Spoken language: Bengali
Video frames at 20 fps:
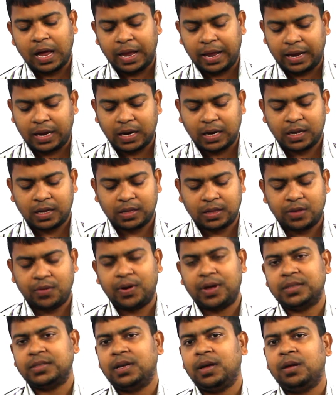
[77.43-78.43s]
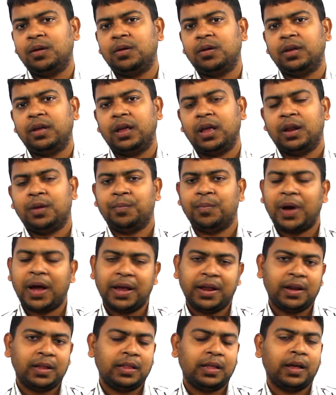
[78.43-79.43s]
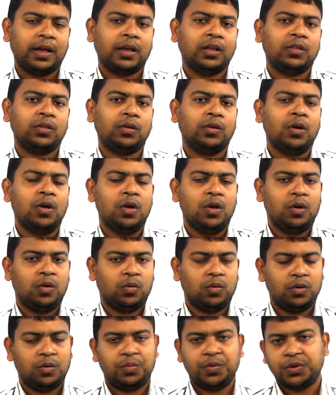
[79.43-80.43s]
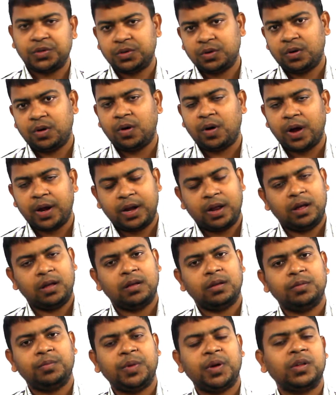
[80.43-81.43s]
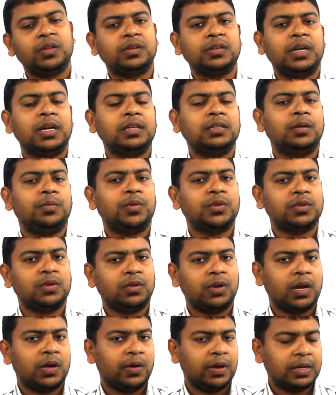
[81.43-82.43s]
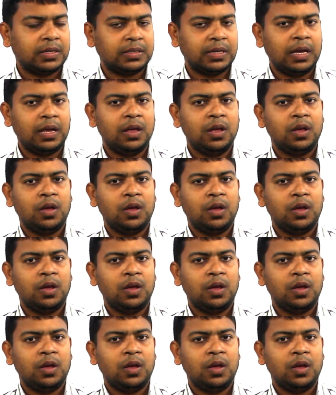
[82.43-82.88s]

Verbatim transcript: এখানে দেওয়া আছে এর বাইরে থেকে কিন্তু কোনো প্রশ্ন হয় না বিগত সালে যে প্রশ্নগুলো হয়েছে